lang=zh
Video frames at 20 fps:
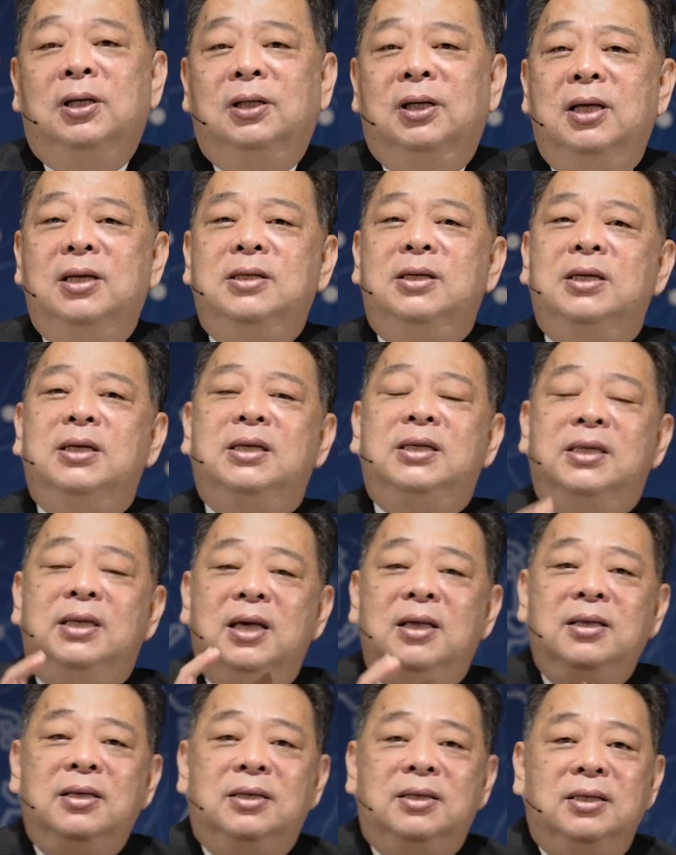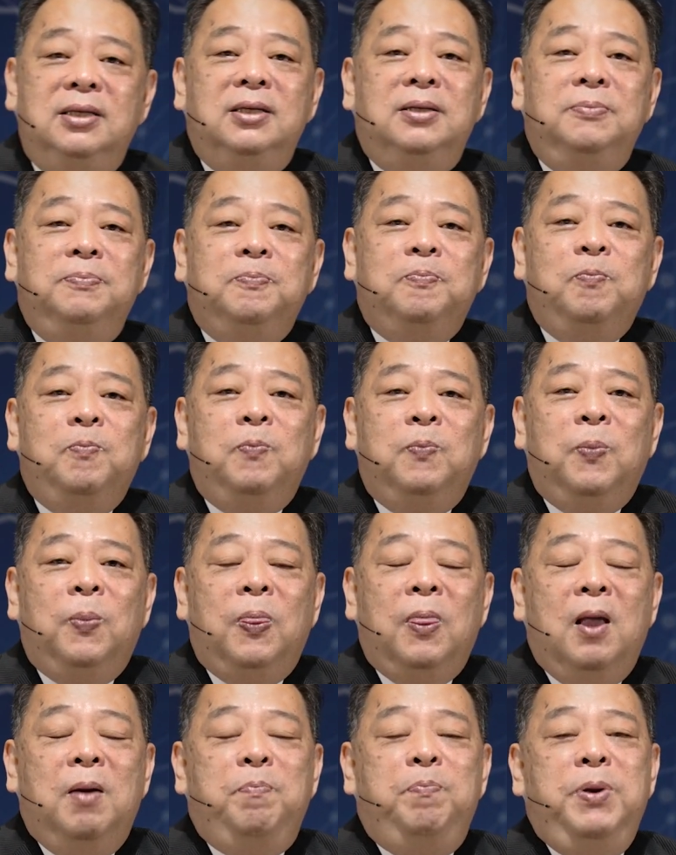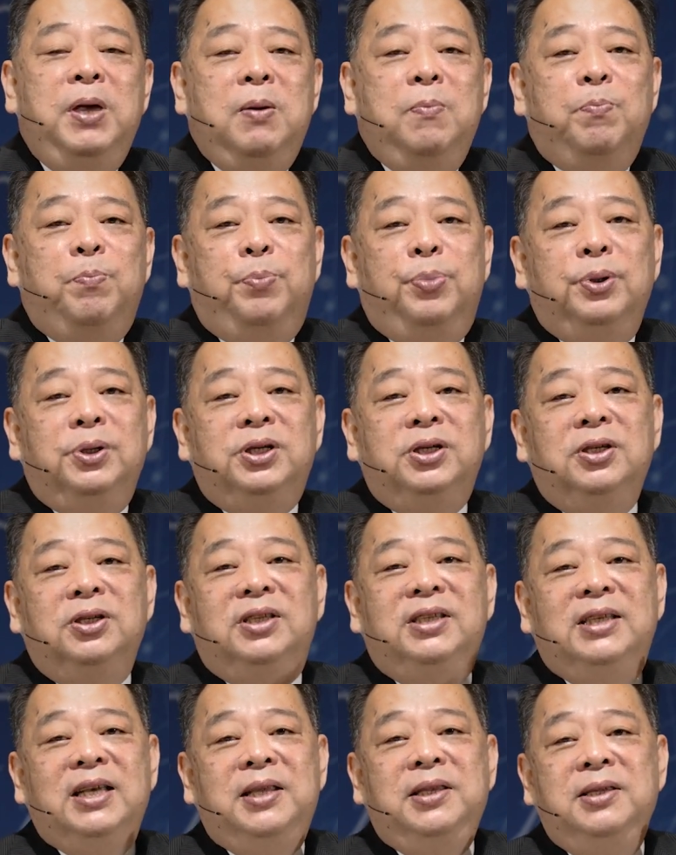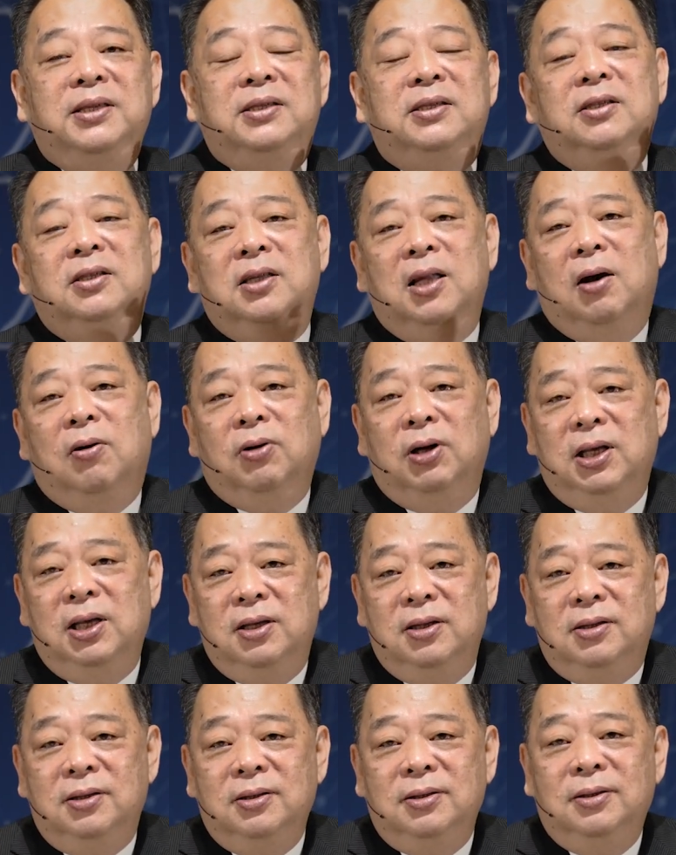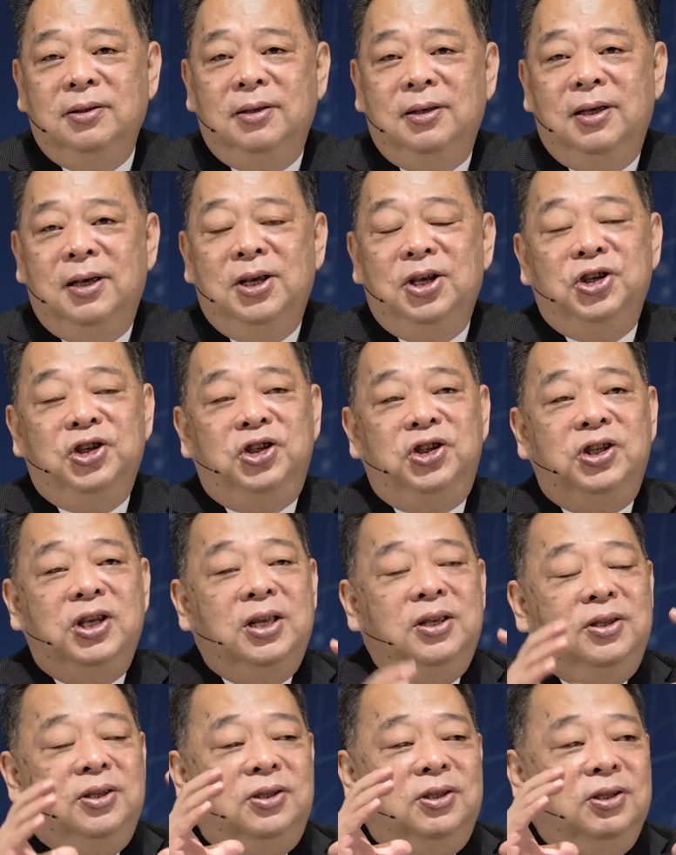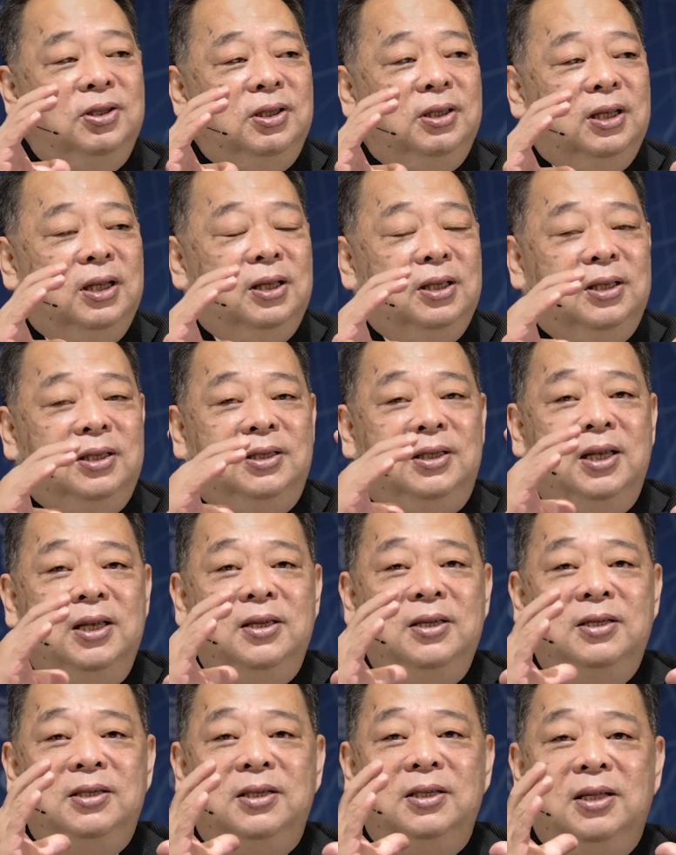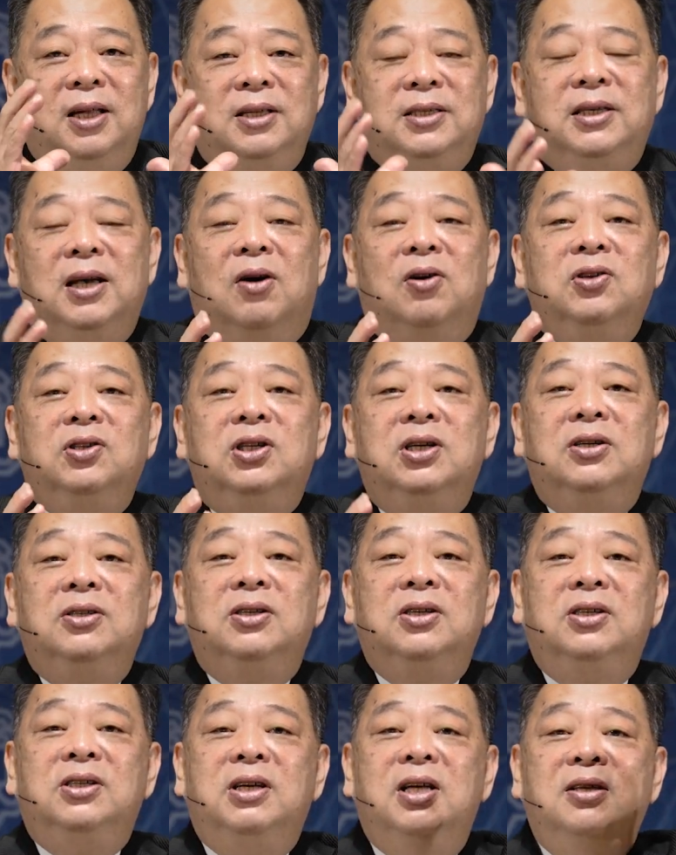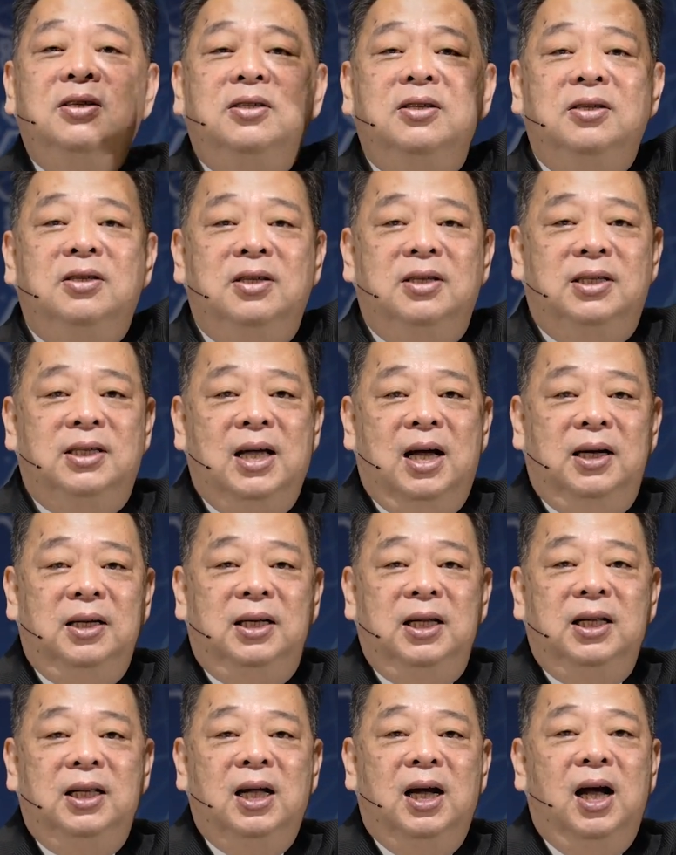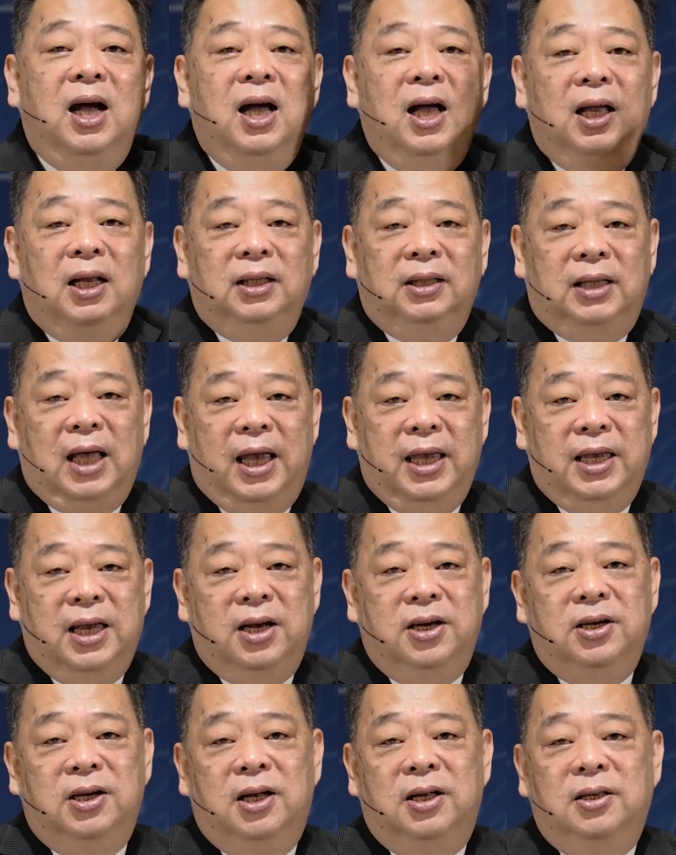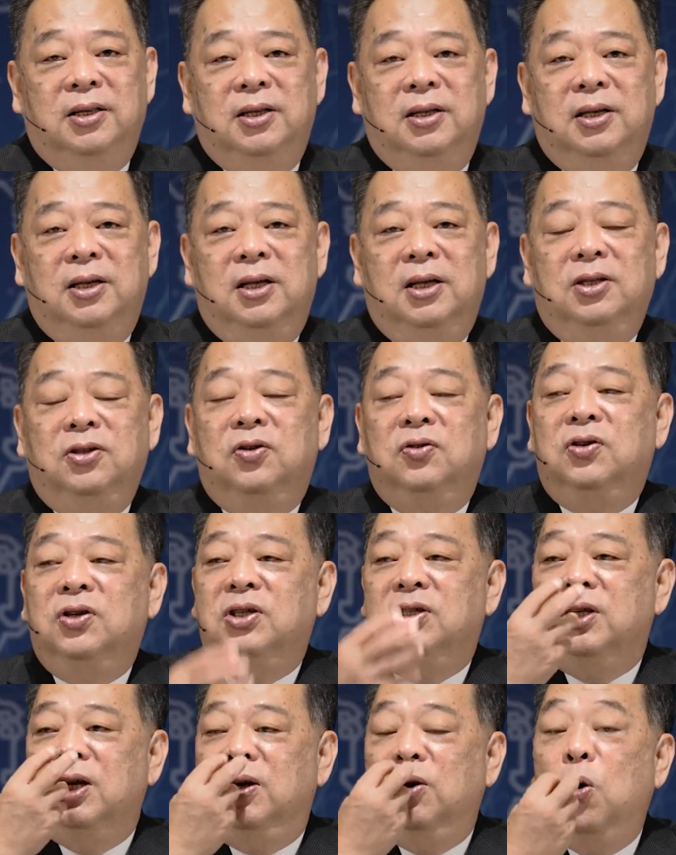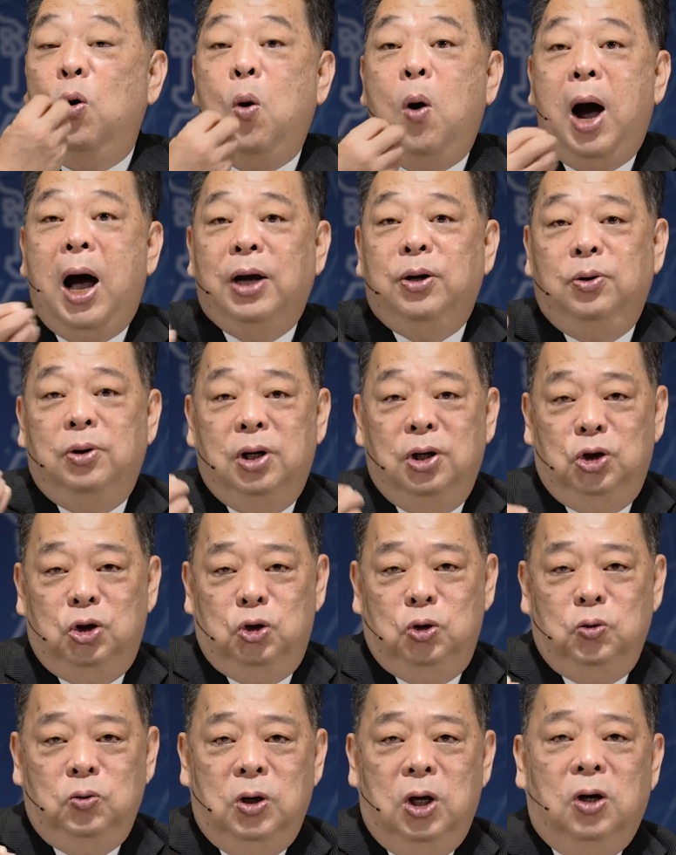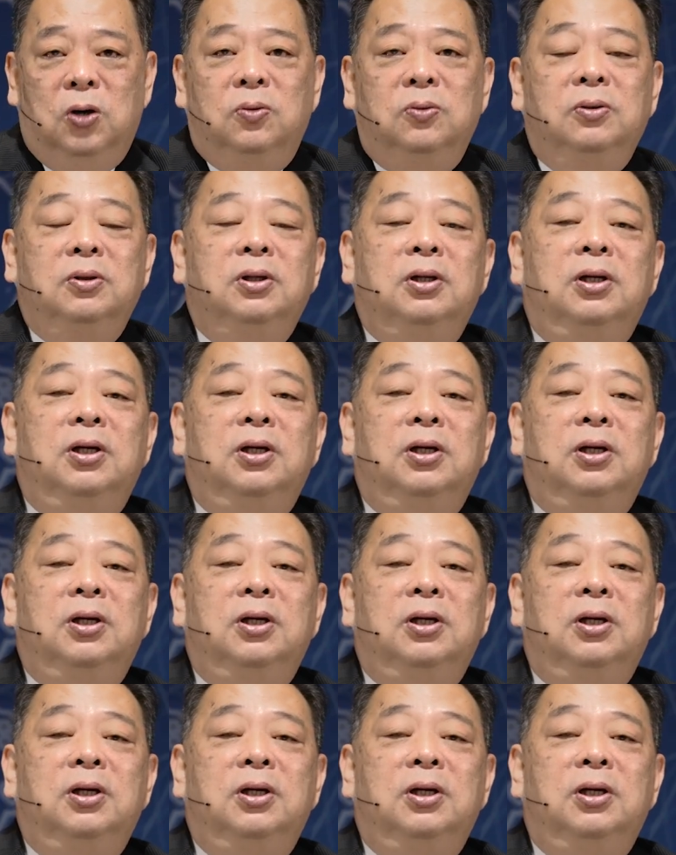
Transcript: 但是先知并不是先知道的意思，先知的真实的角色是先知是上帝的代言人，就是神话语的出口，